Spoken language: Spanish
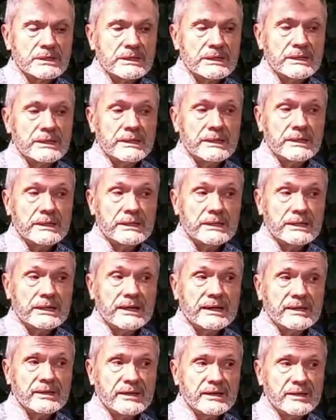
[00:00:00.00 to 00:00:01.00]

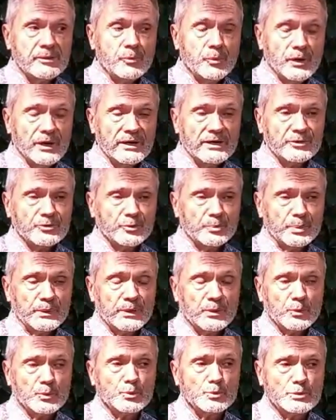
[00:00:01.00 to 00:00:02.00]
Eh, es, buena tu
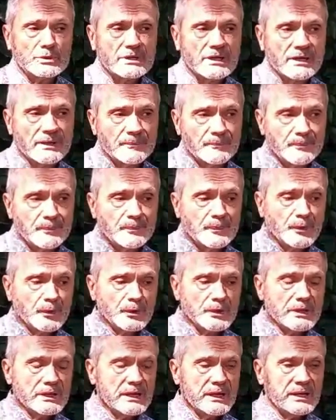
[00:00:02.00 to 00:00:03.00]
pregunta,
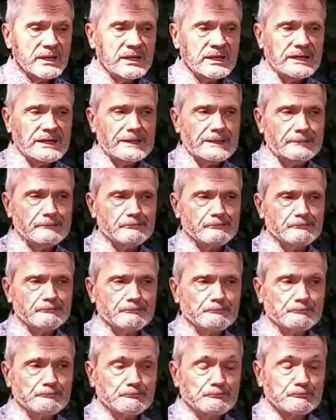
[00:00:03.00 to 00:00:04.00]
porque
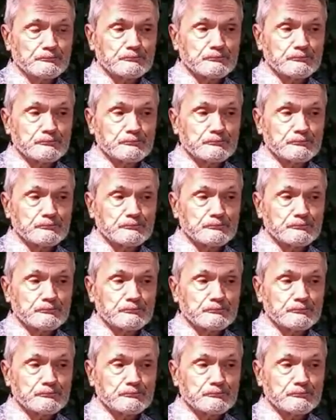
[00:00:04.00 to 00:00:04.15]
mm,